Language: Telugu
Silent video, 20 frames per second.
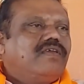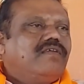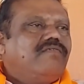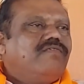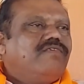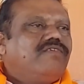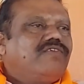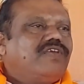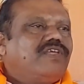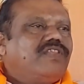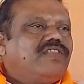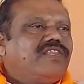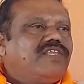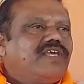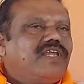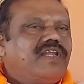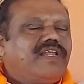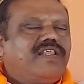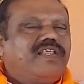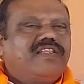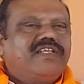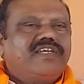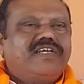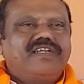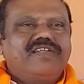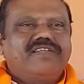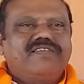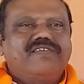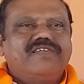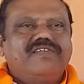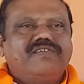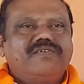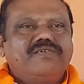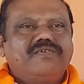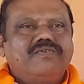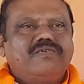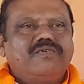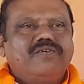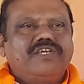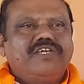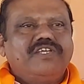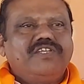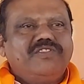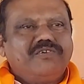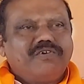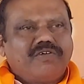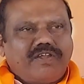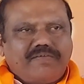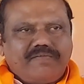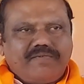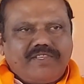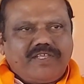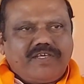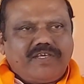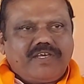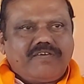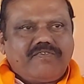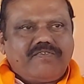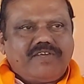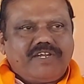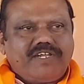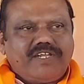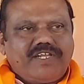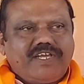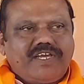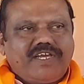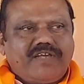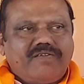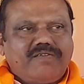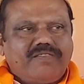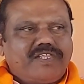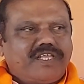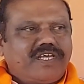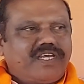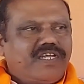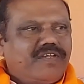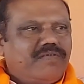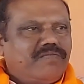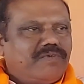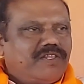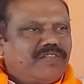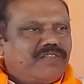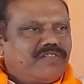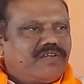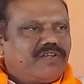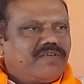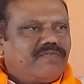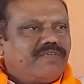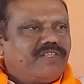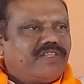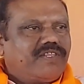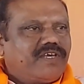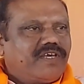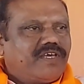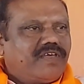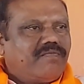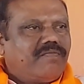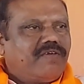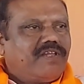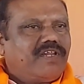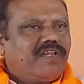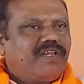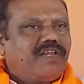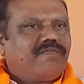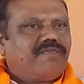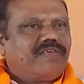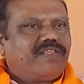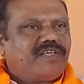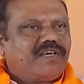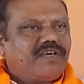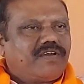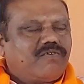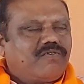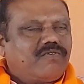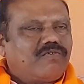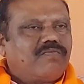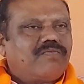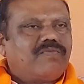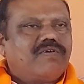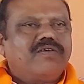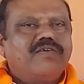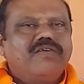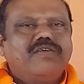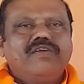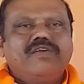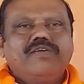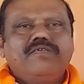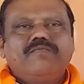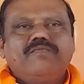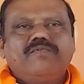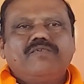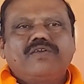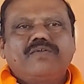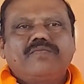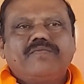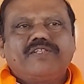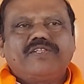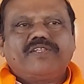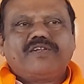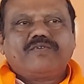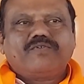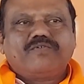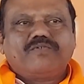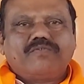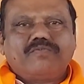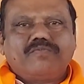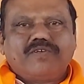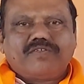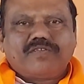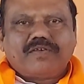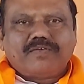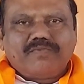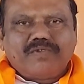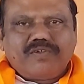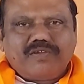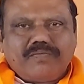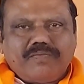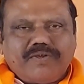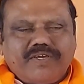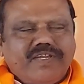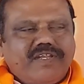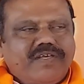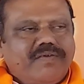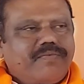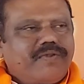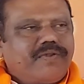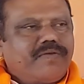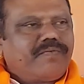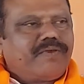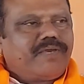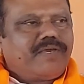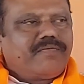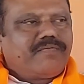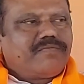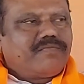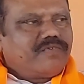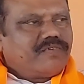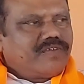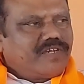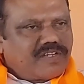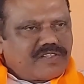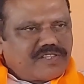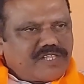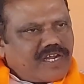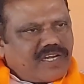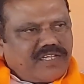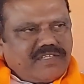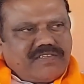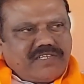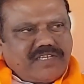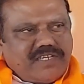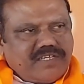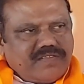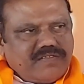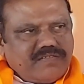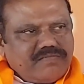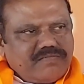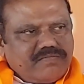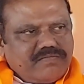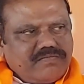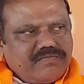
ఈ విషయం తేలేదు ఎందుకంటే సిట్టు కిందోళ్ళ మీద ఎంక్వైరీ చేయగలుగుతుంది కానీ మంత్రుల మీద ఎమ్మెల్యేల మీద కుటుంబ ముఖ్యమంత్రి కుటుంబ సభ్యులపైన ప్రమేయం నిర్ధారించలేదు